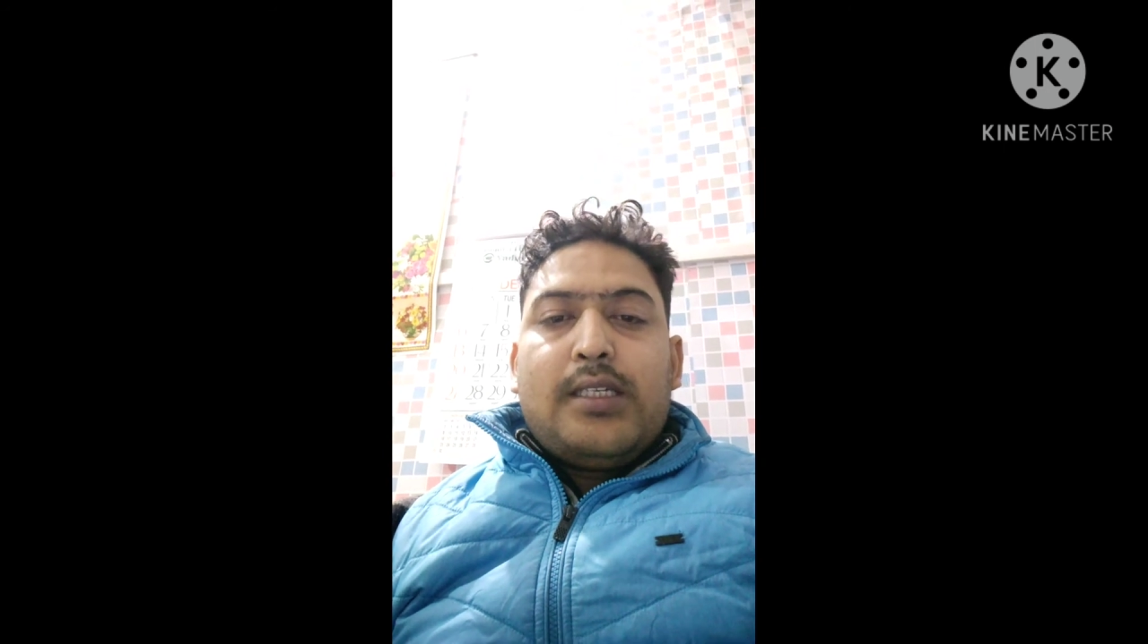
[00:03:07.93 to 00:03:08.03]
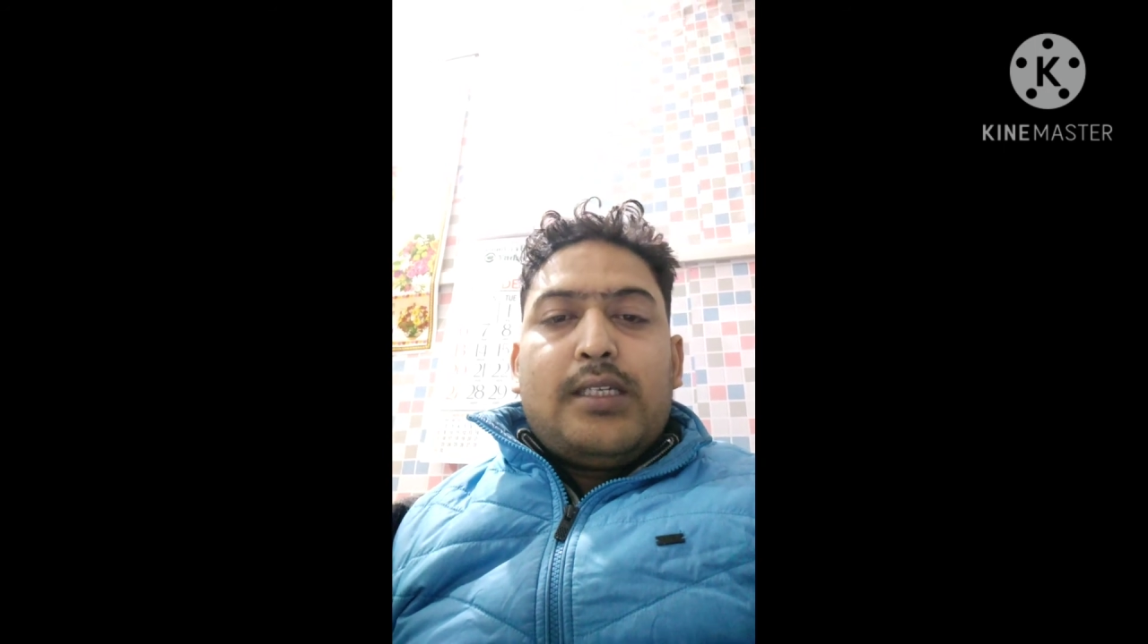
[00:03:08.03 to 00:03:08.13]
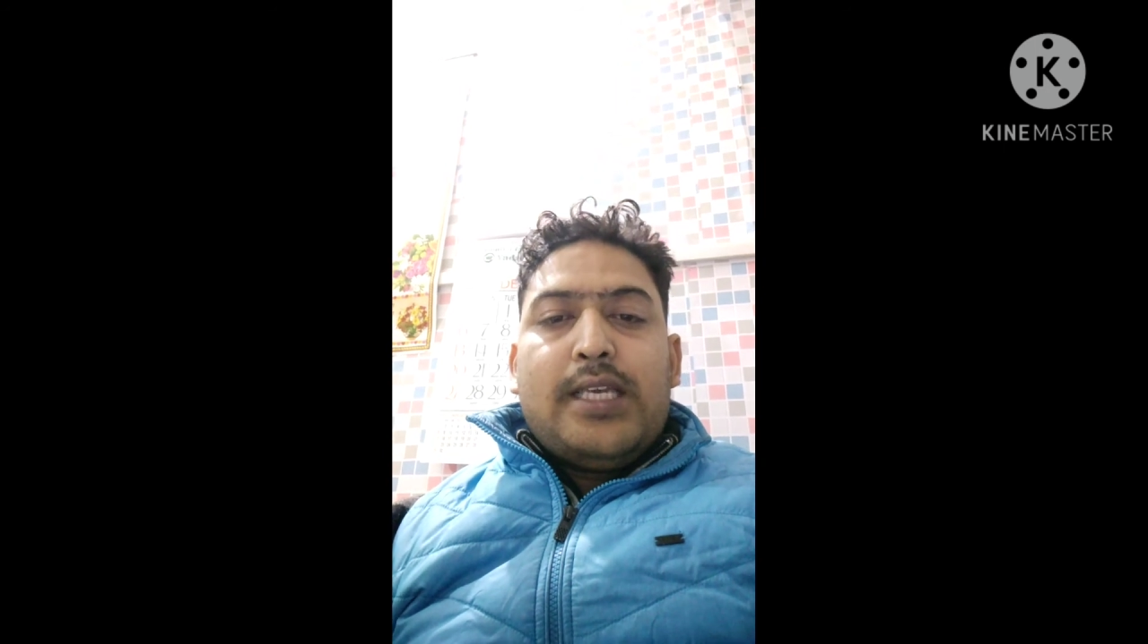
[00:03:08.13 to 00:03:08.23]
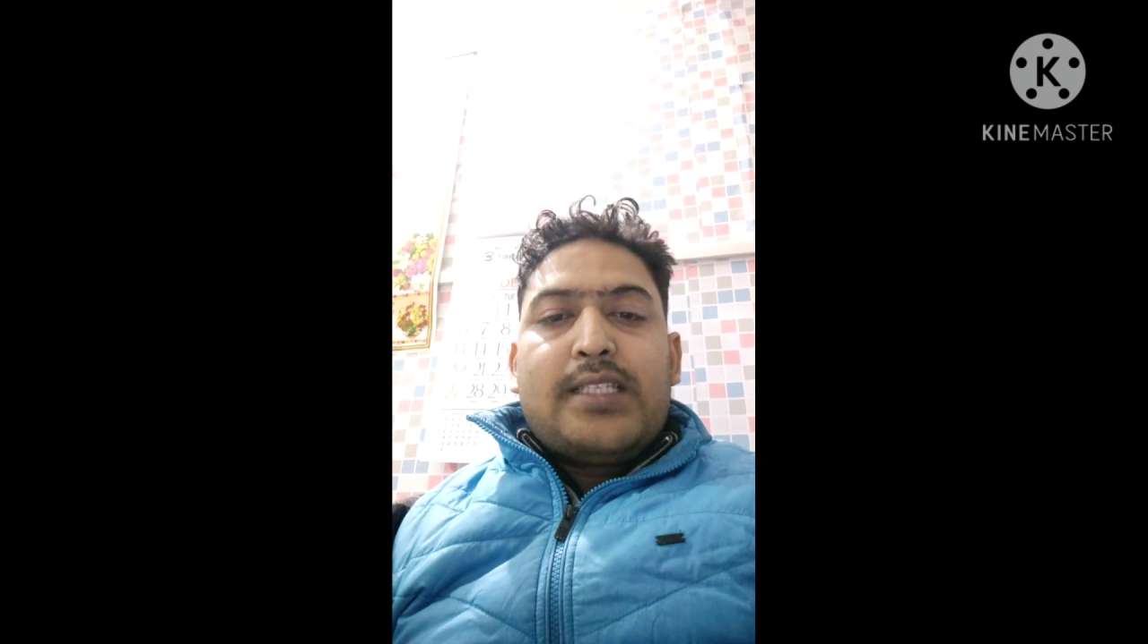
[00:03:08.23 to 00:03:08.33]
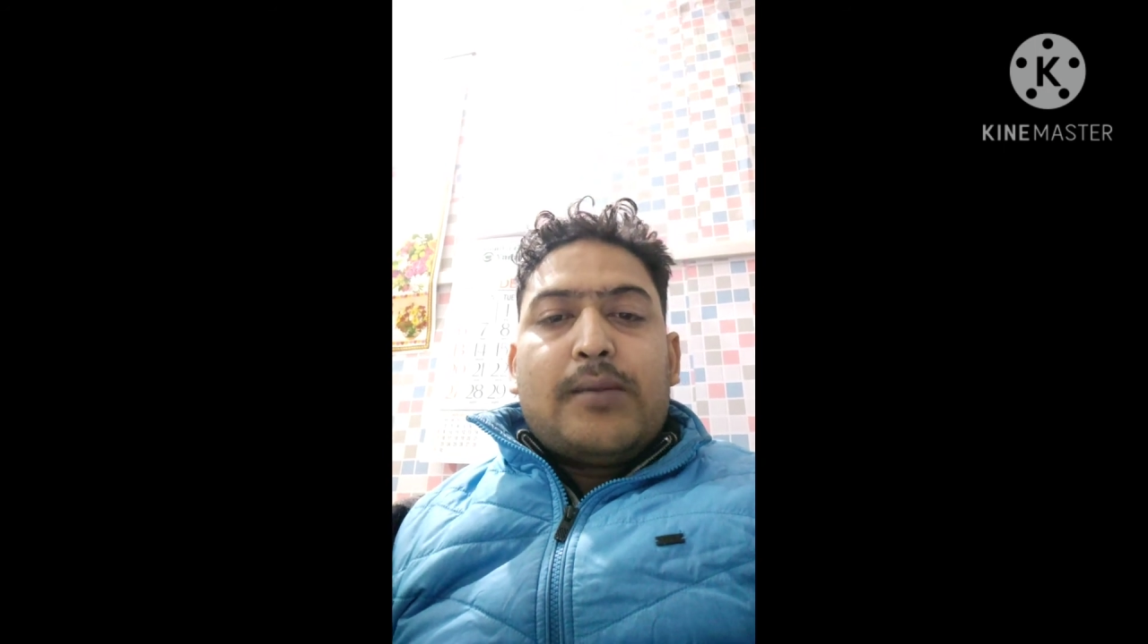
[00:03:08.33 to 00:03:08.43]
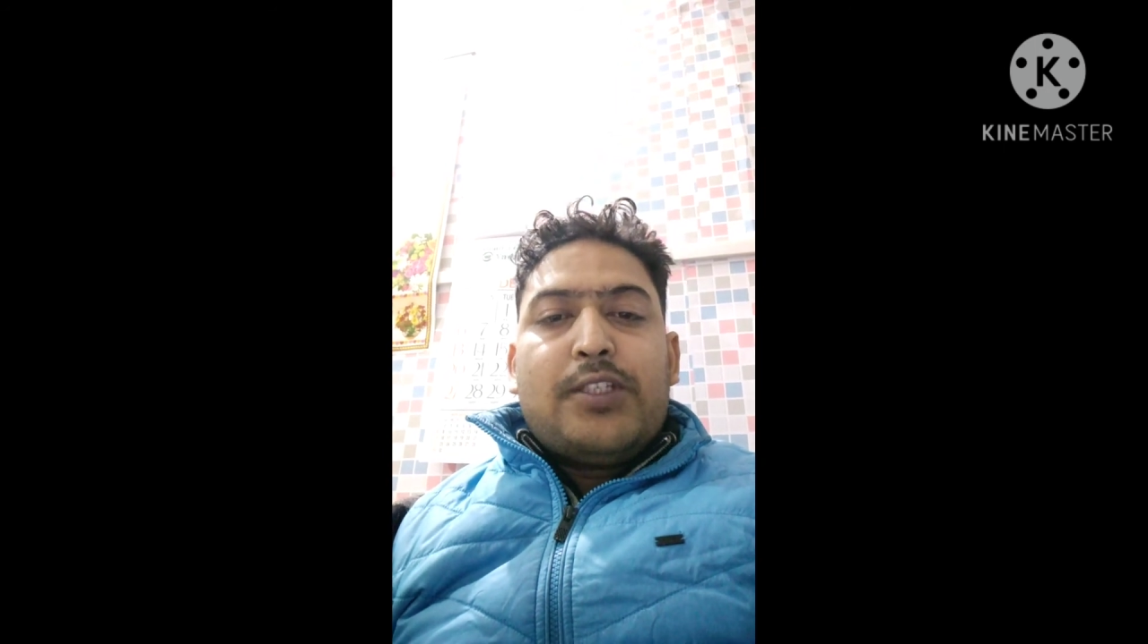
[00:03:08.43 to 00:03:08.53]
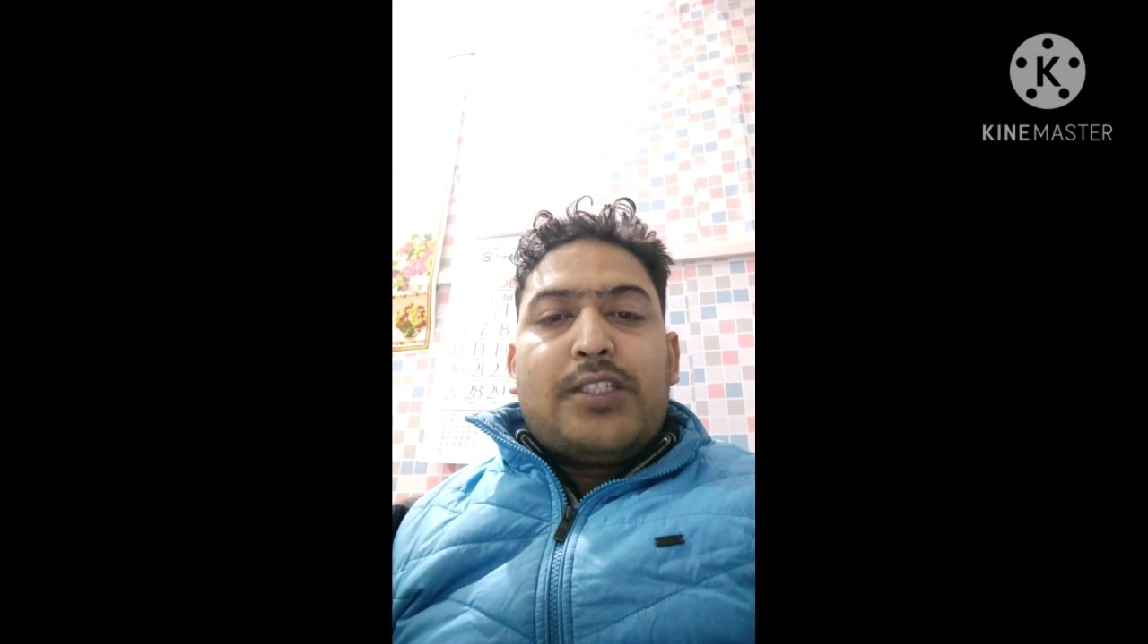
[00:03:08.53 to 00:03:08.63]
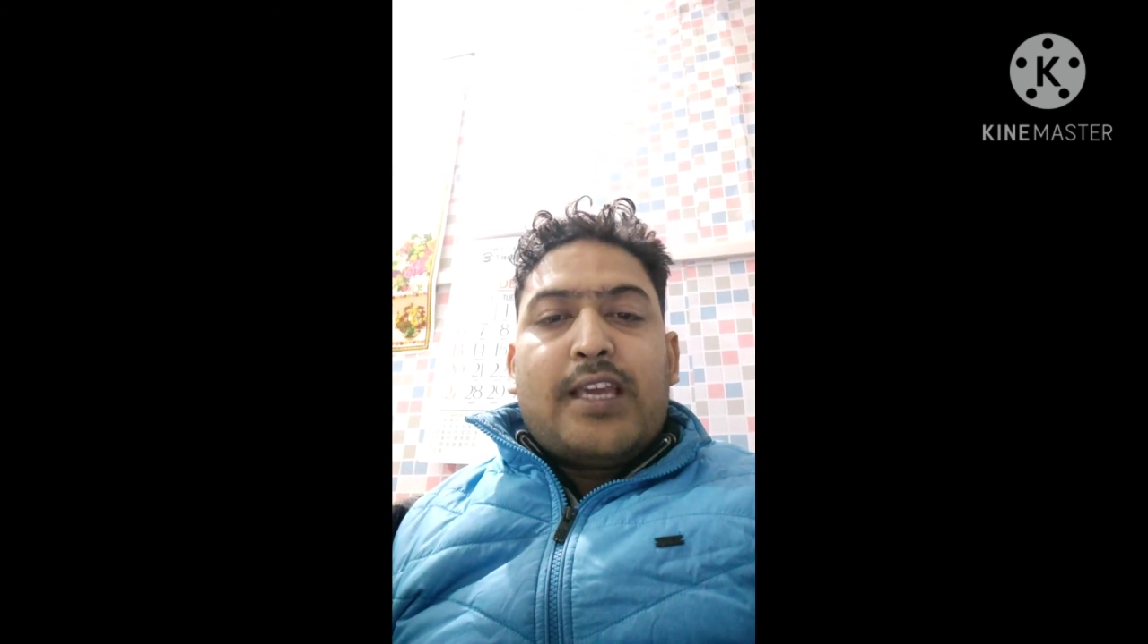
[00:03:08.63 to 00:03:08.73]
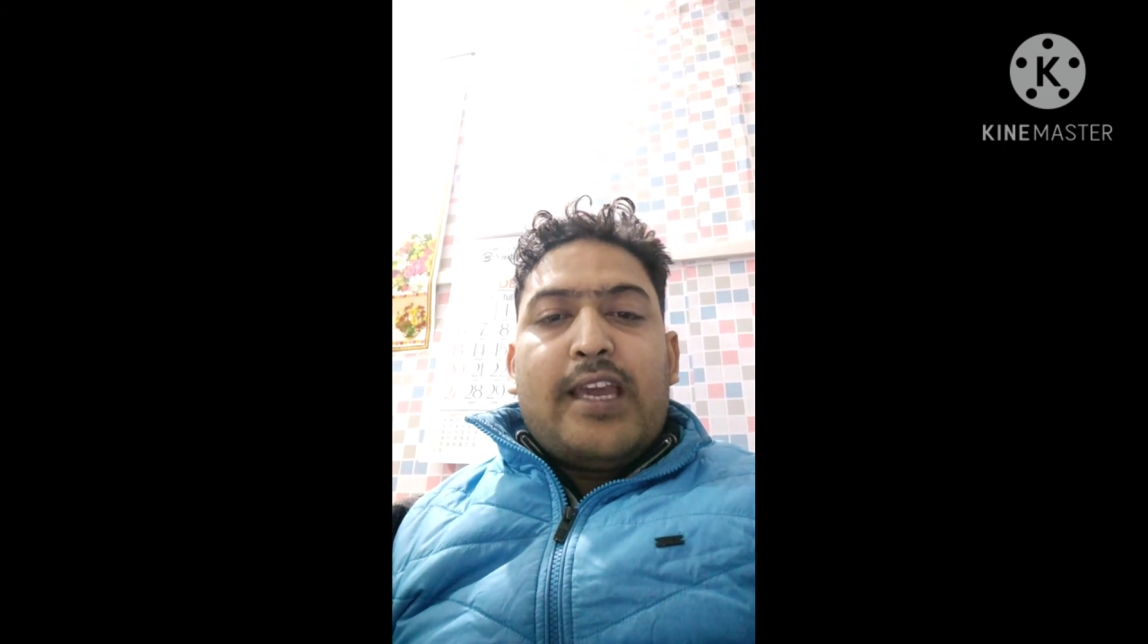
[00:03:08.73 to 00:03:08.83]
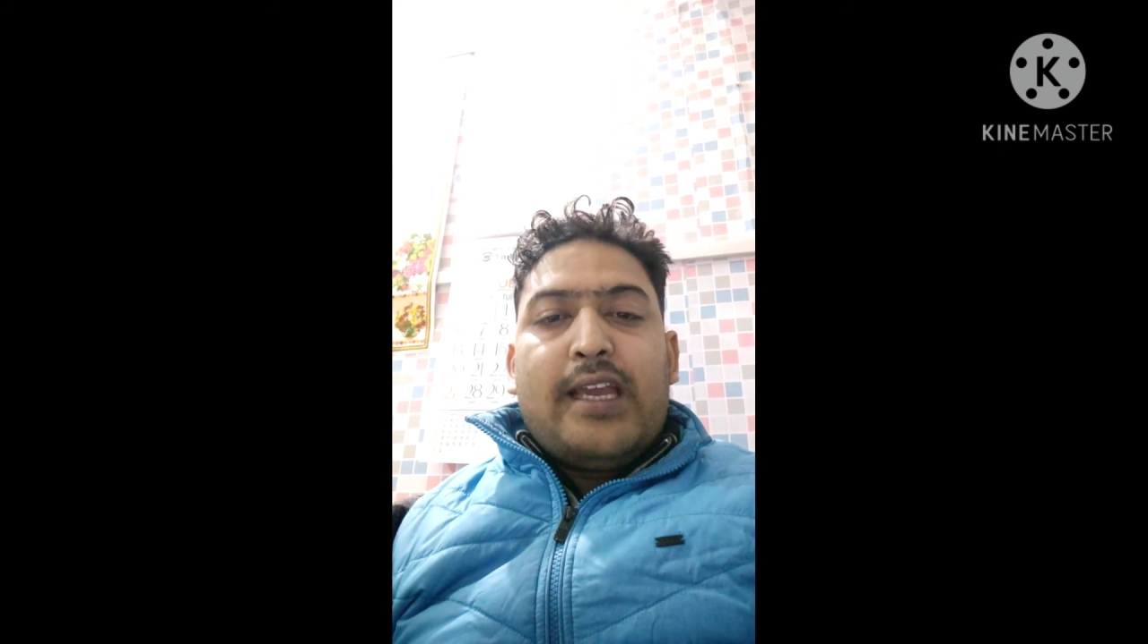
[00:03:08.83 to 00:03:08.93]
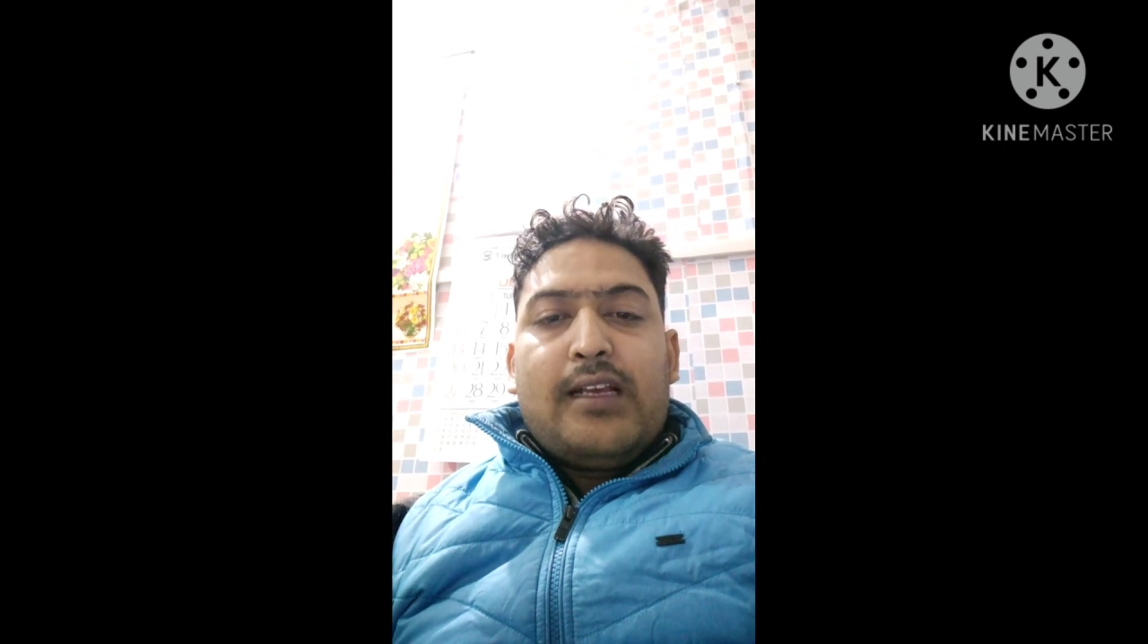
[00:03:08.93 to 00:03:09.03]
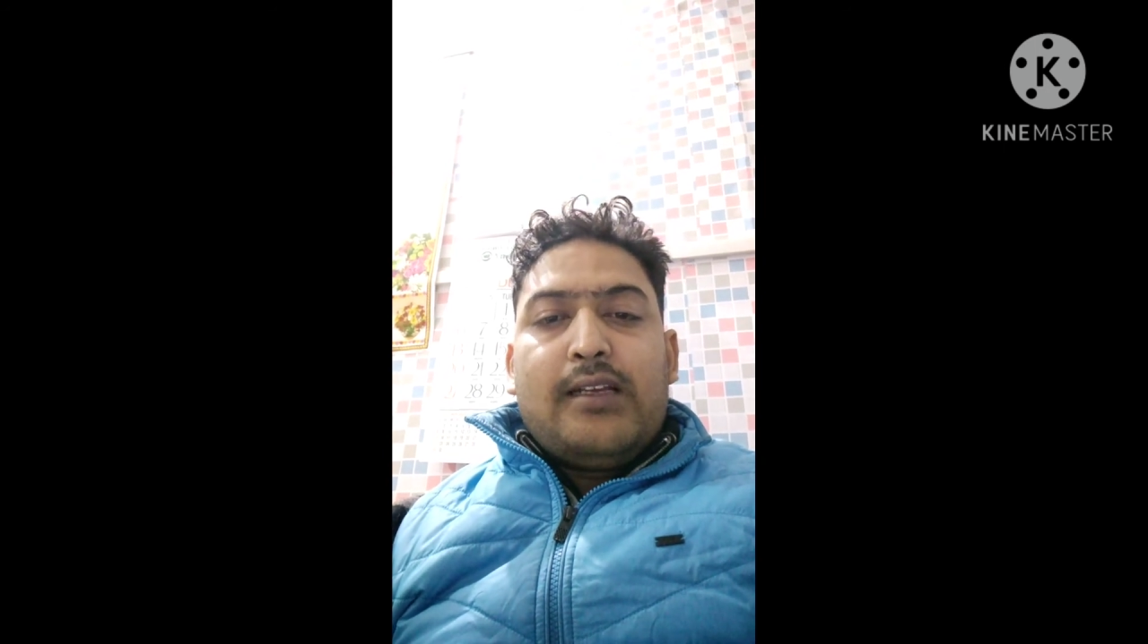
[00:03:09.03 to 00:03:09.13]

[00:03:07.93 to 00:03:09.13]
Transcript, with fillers: ये सब इसके